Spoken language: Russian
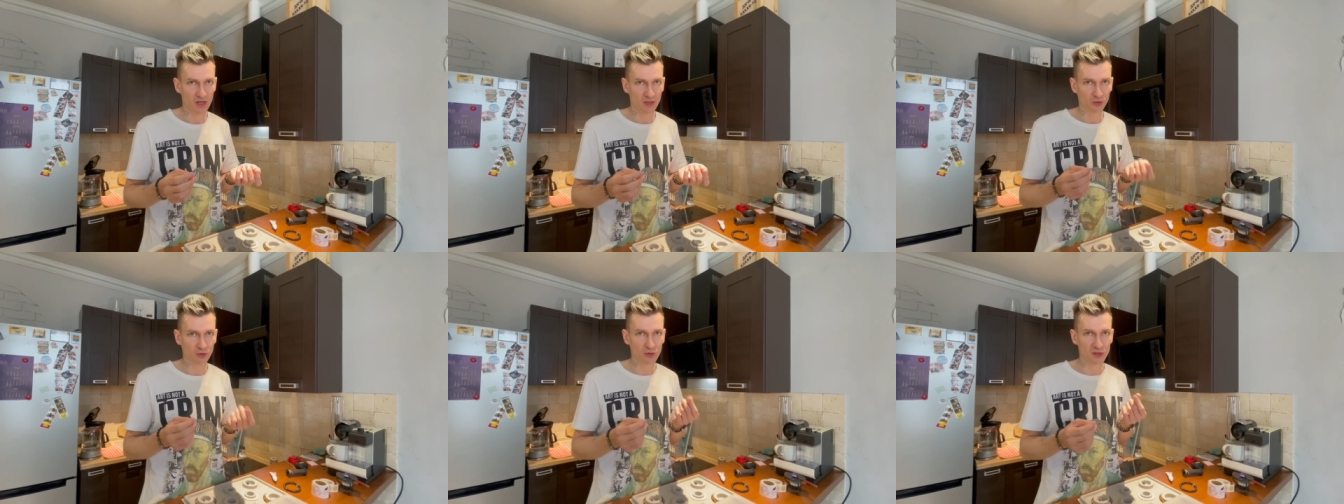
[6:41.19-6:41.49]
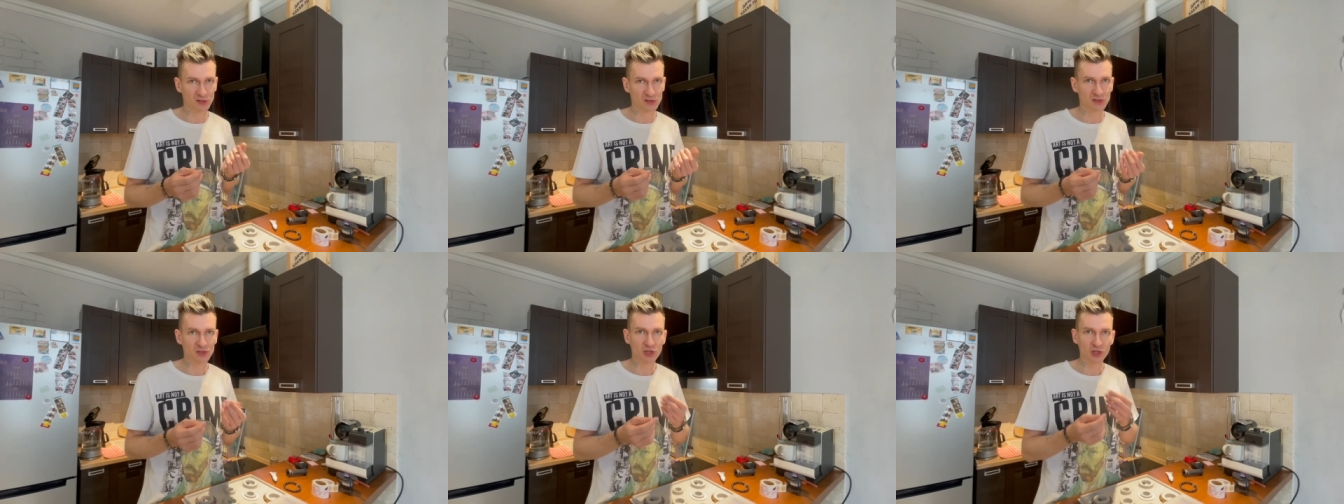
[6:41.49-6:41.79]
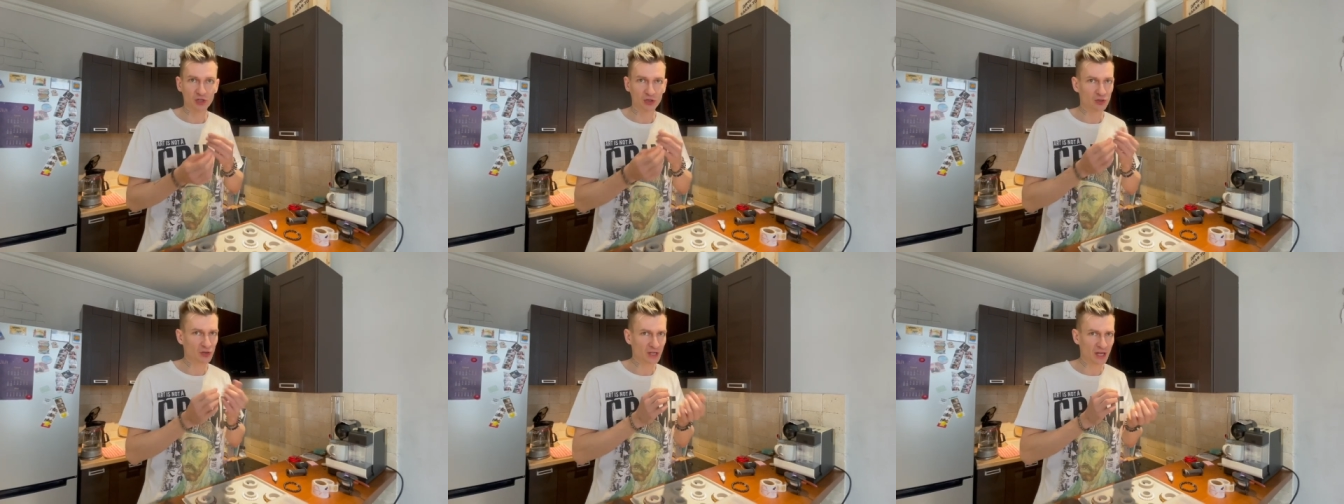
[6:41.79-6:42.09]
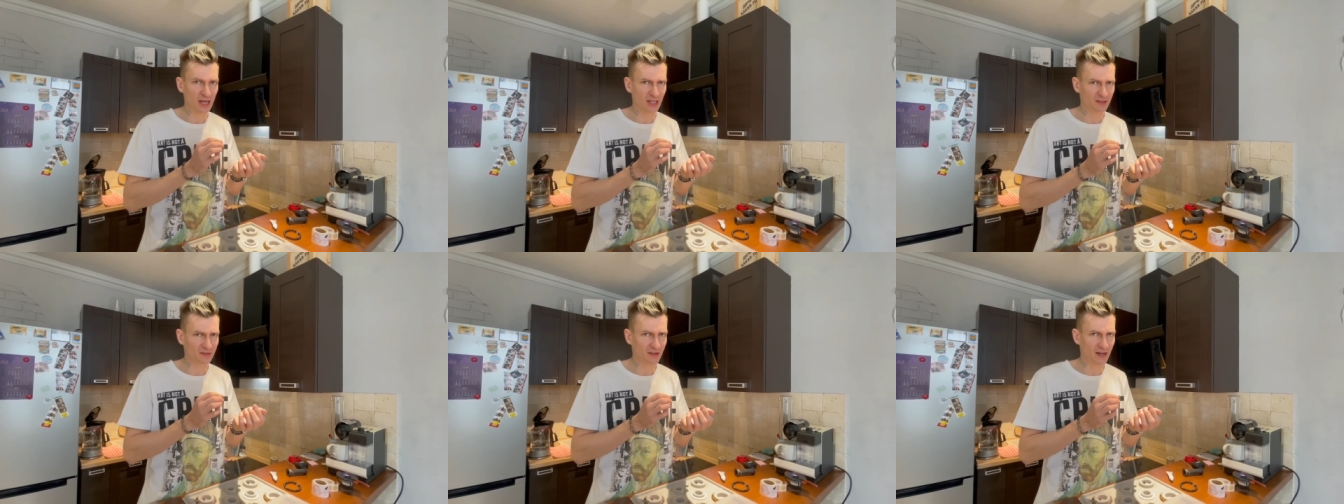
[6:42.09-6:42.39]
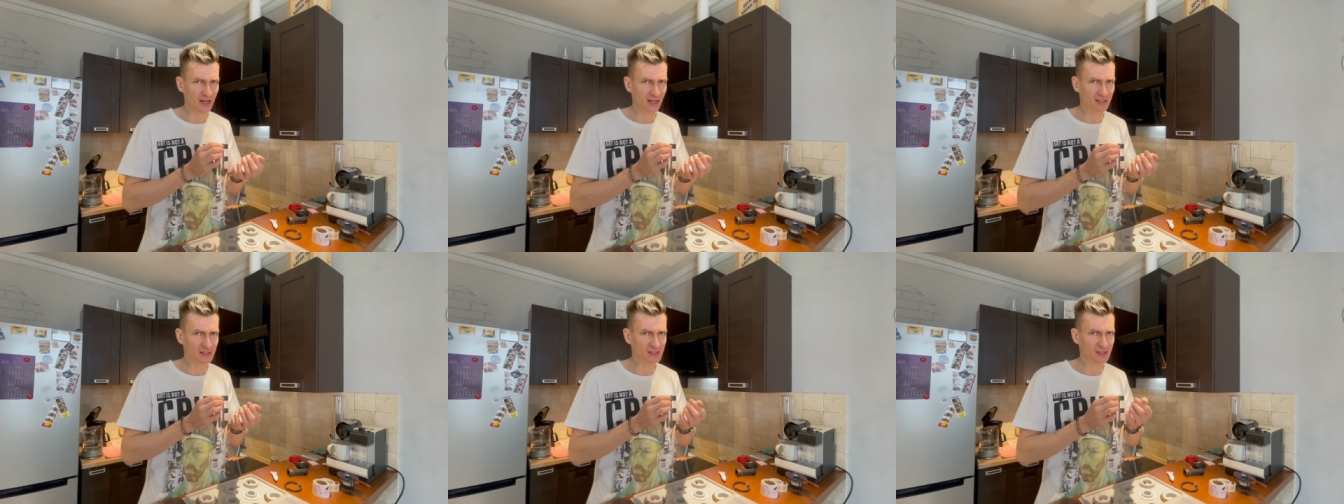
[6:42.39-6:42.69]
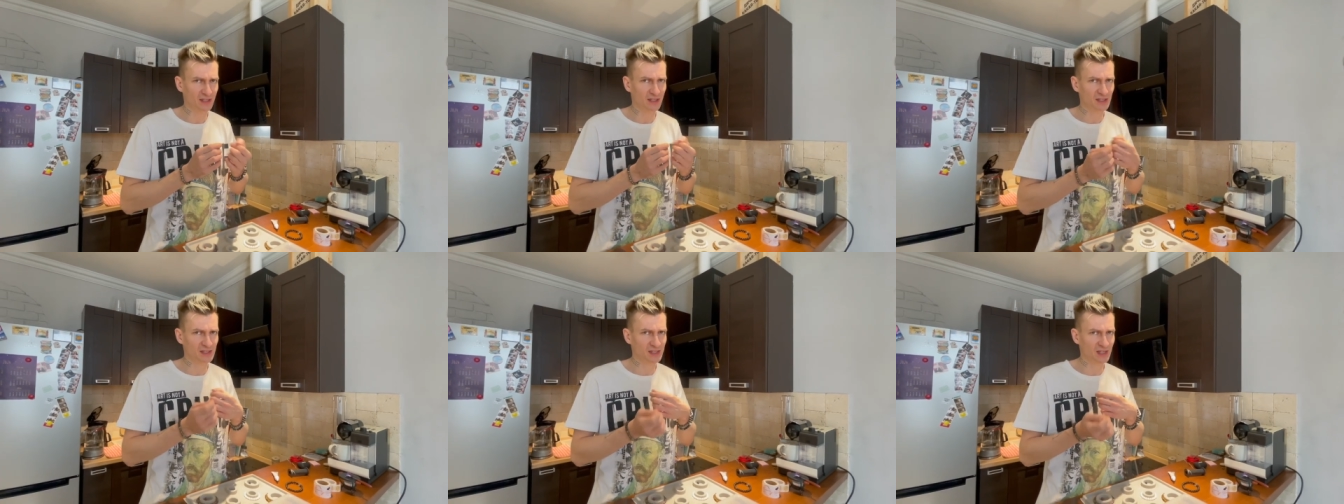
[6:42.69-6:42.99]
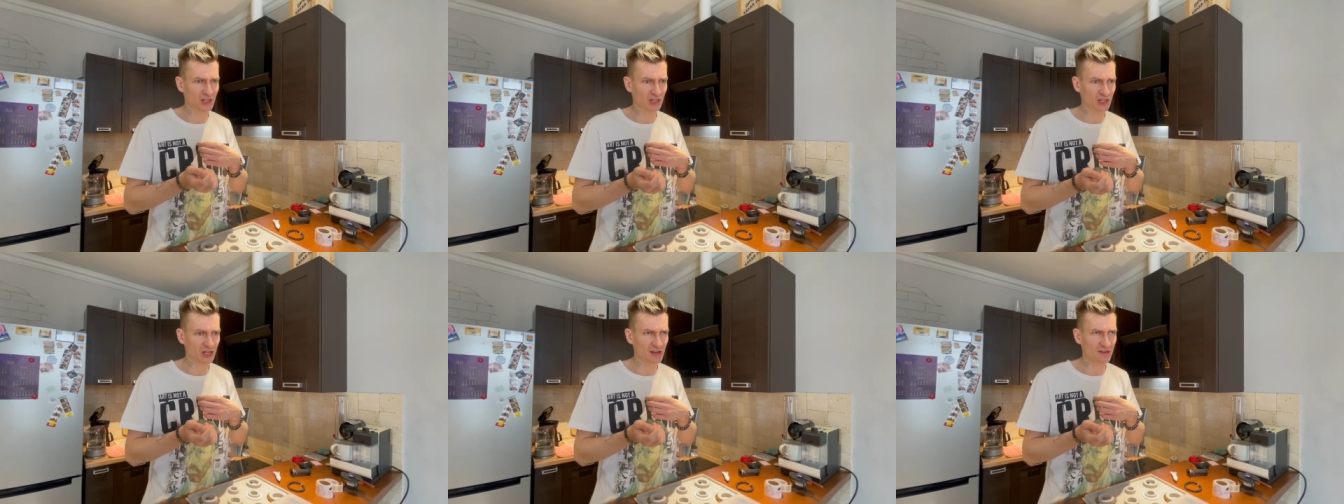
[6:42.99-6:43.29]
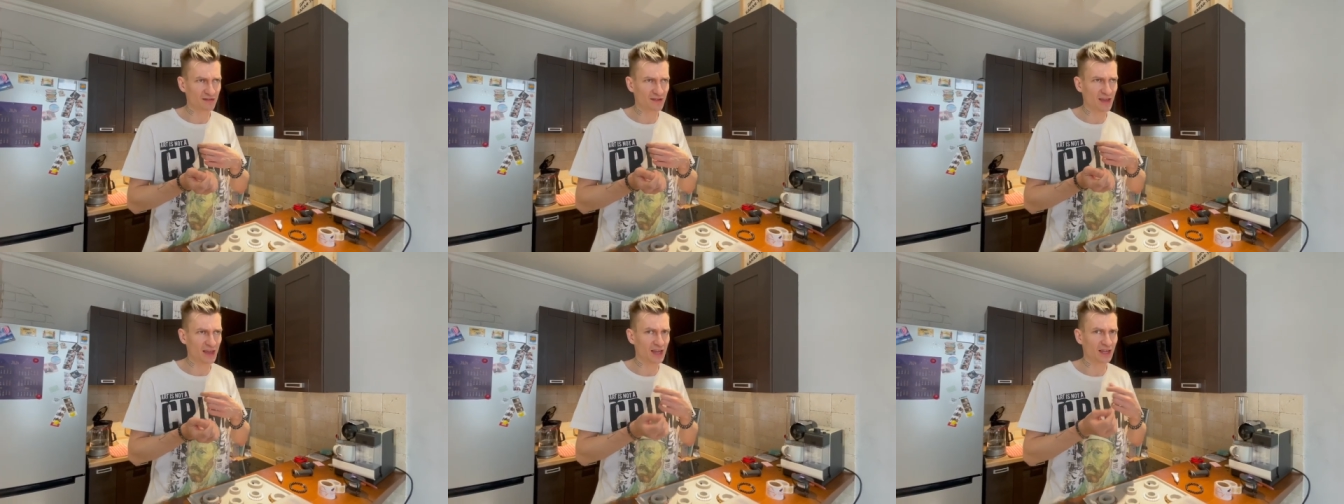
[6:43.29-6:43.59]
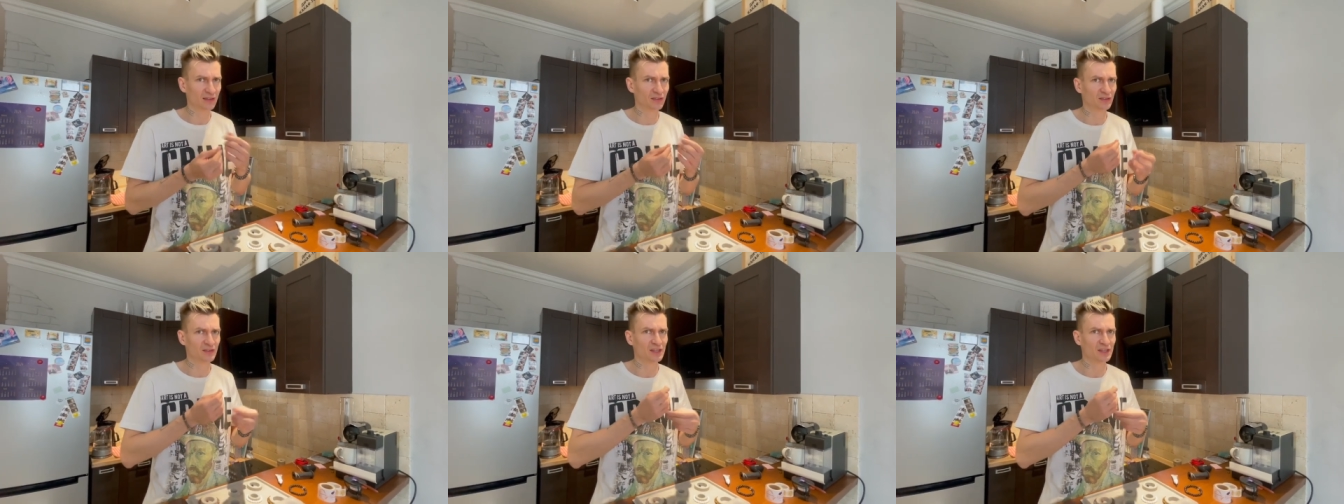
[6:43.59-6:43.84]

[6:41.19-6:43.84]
то есть ничто не отвалится, не заржавеет,